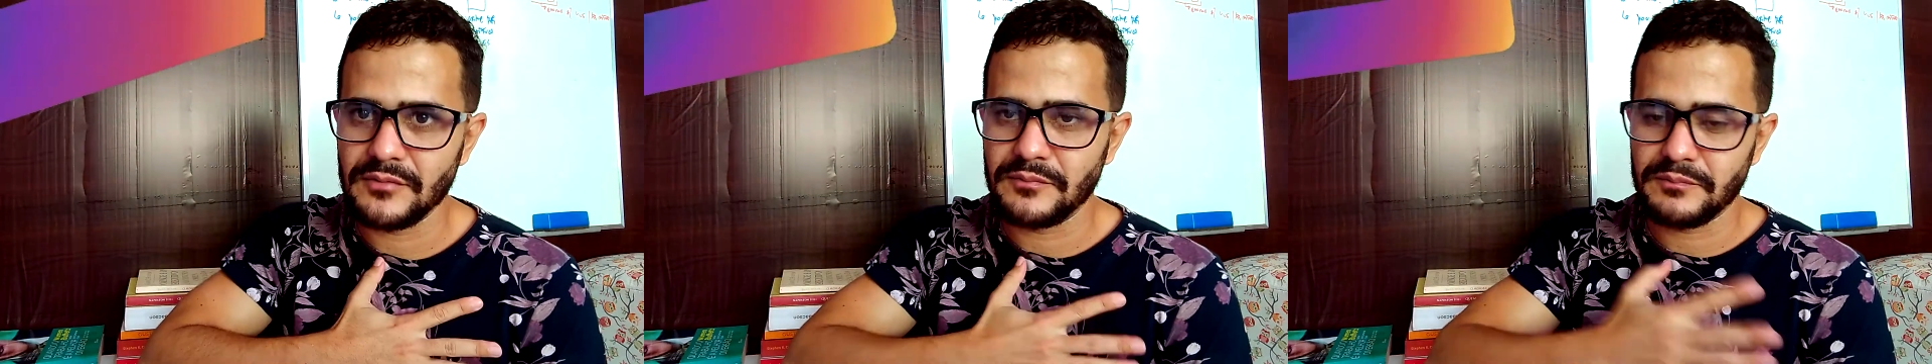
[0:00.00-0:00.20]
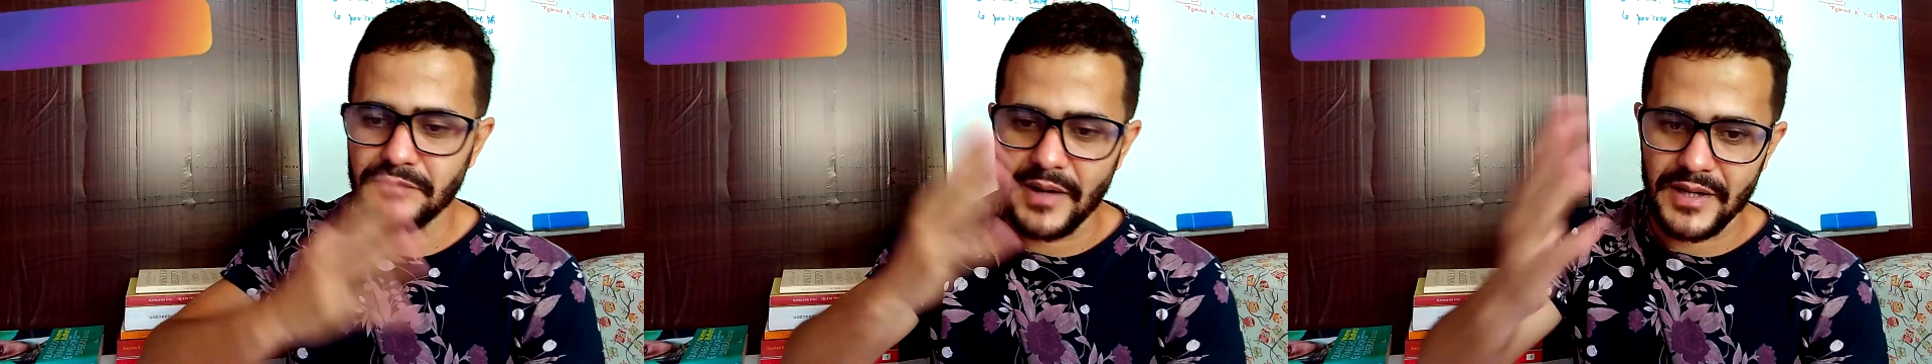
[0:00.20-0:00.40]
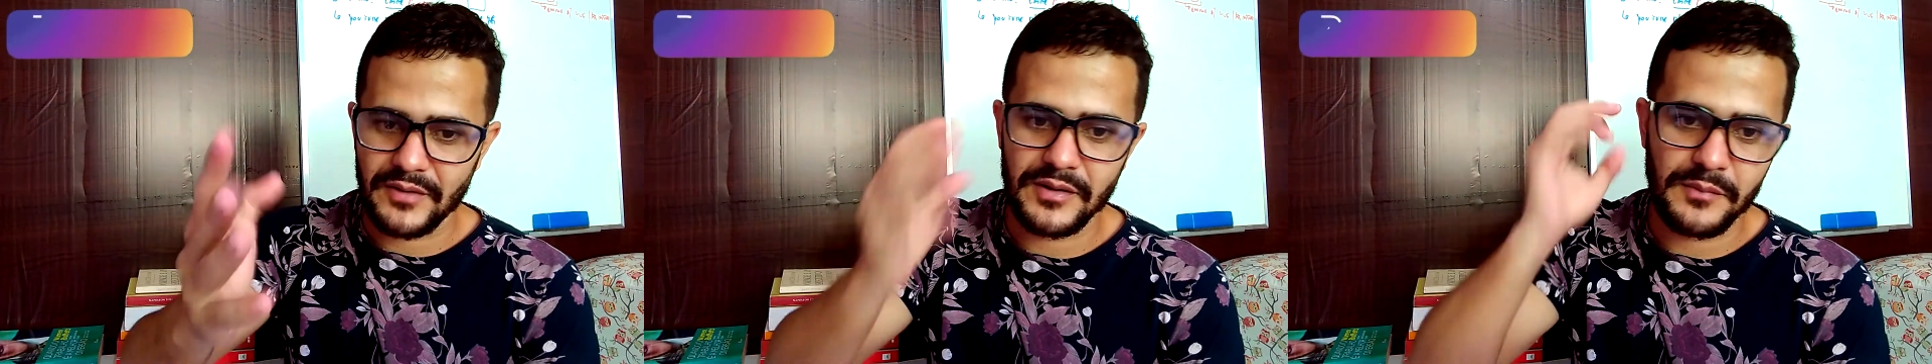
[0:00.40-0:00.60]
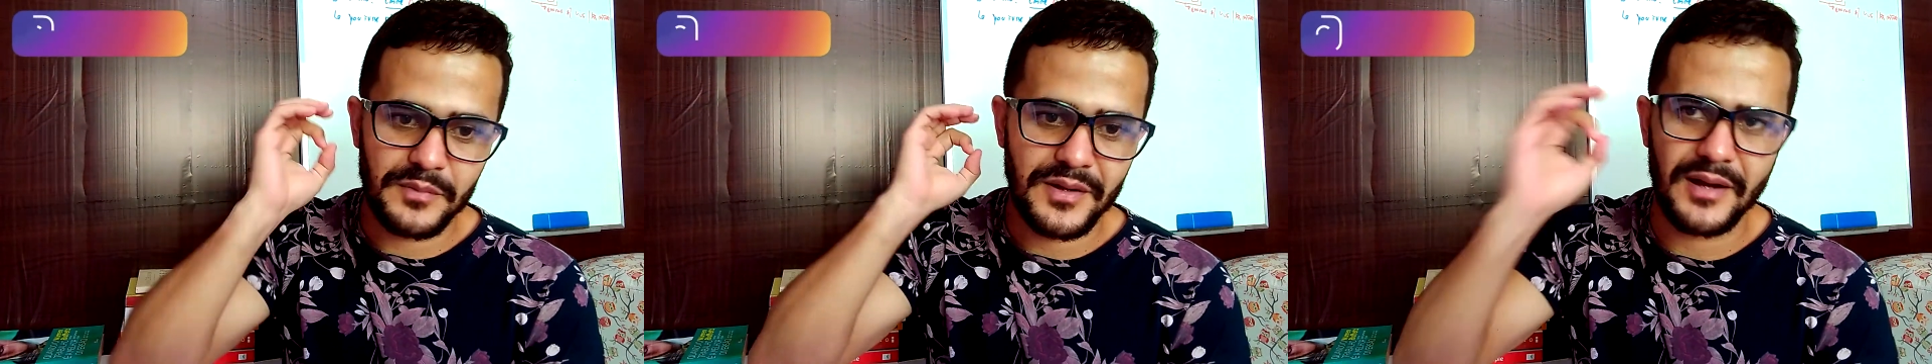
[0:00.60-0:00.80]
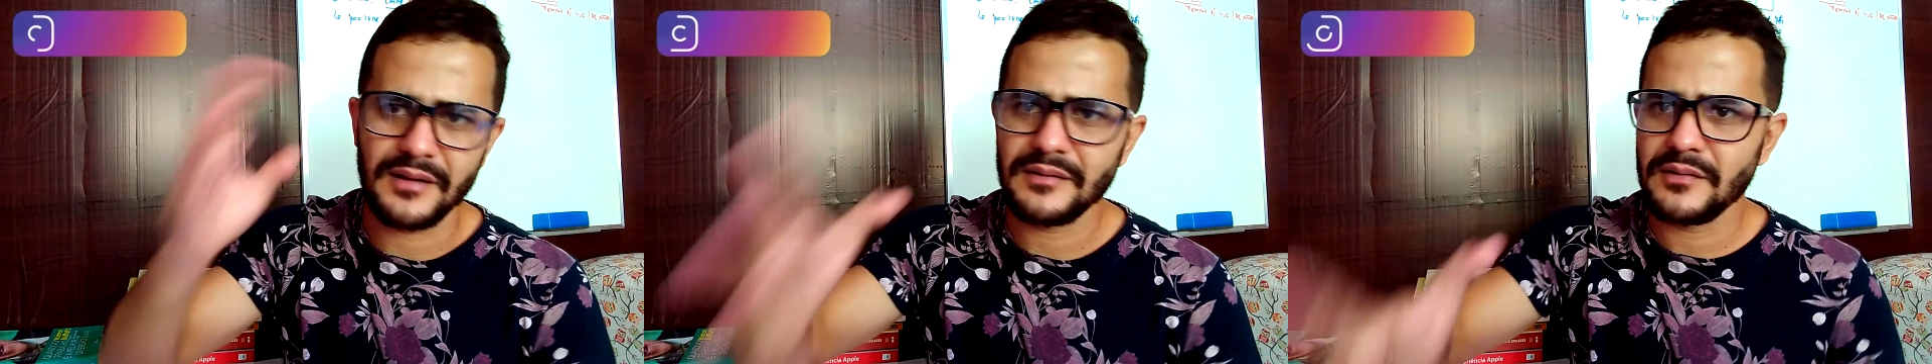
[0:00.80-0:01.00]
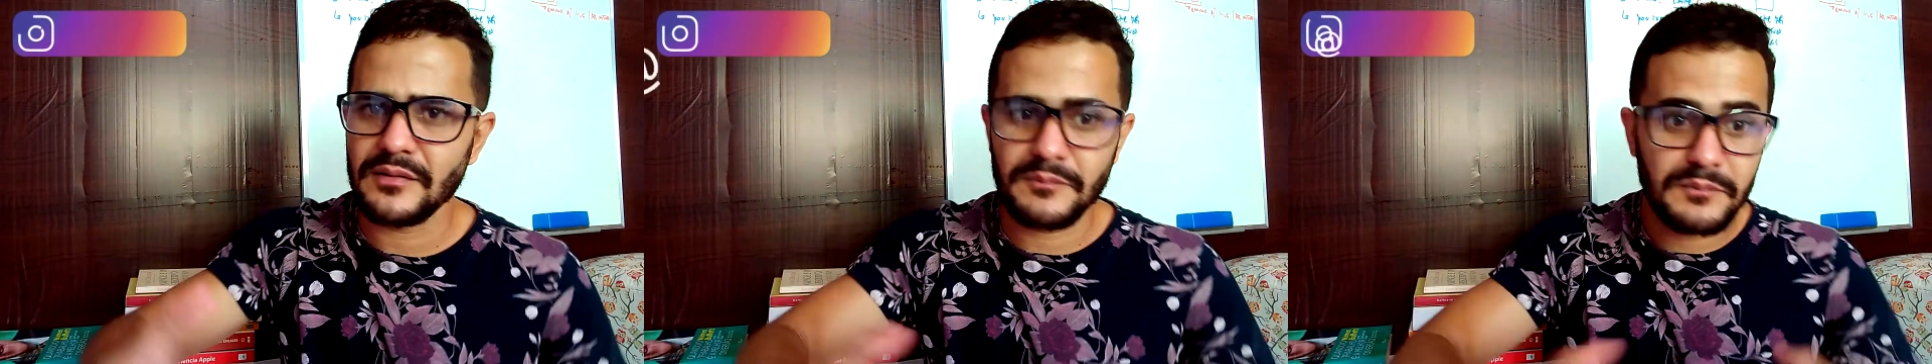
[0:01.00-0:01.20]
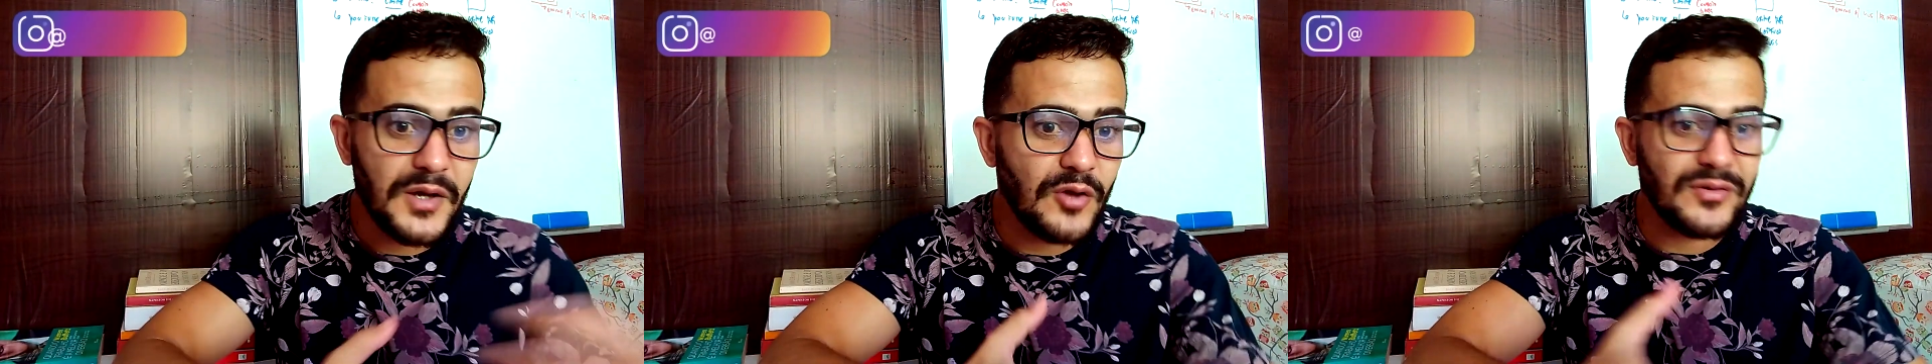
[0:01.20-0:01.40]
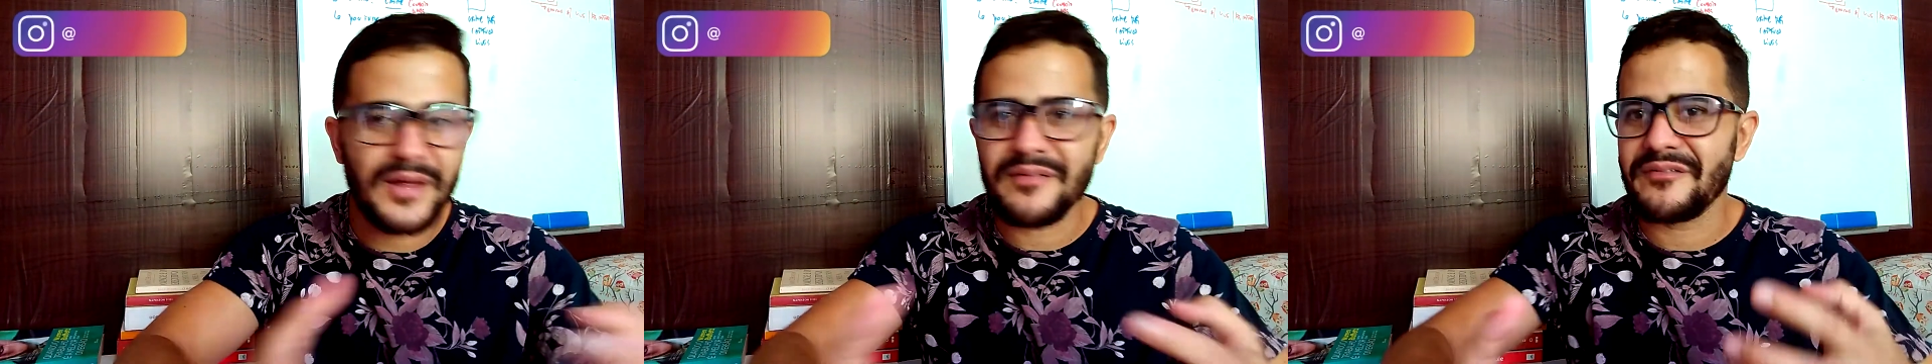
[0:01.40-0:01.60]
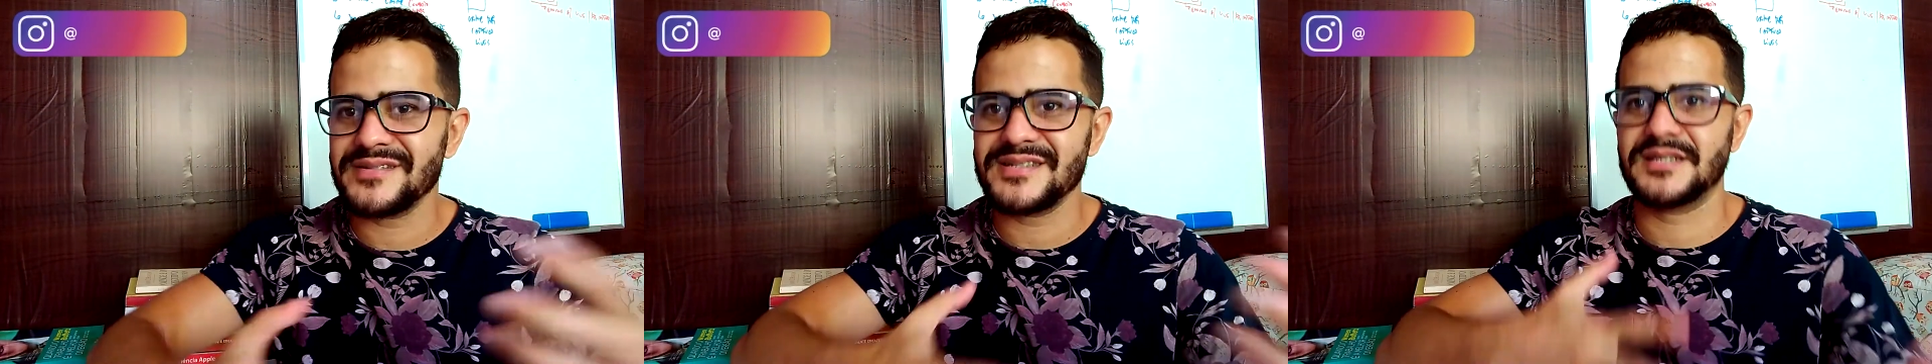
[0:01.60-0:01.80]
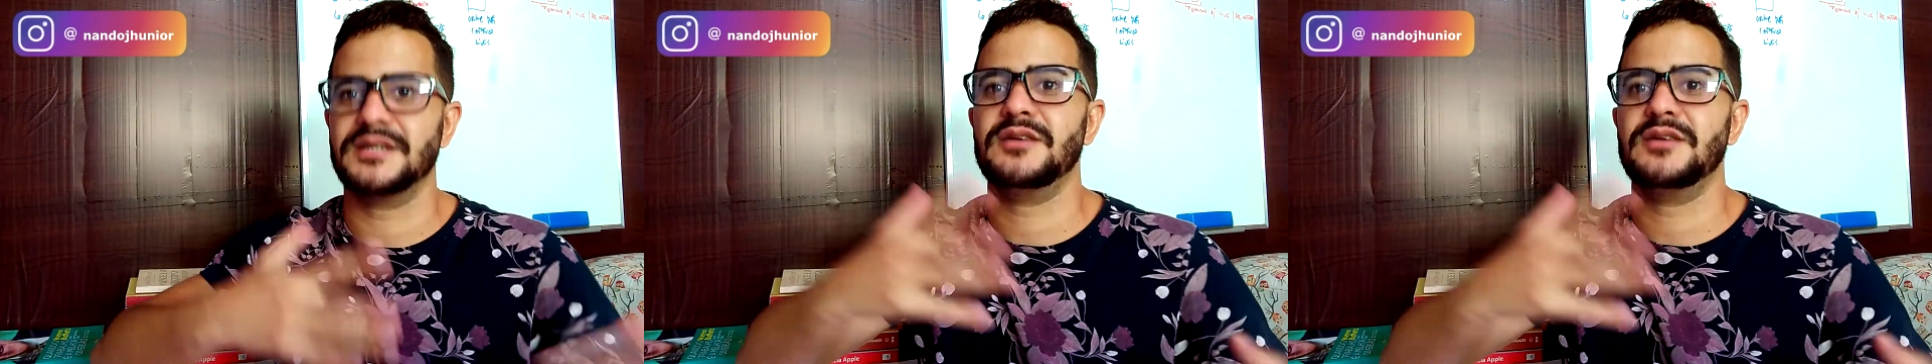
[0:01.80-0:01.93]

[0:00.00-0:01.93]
Para aqui pra... Eu tava fazendo aqui, de,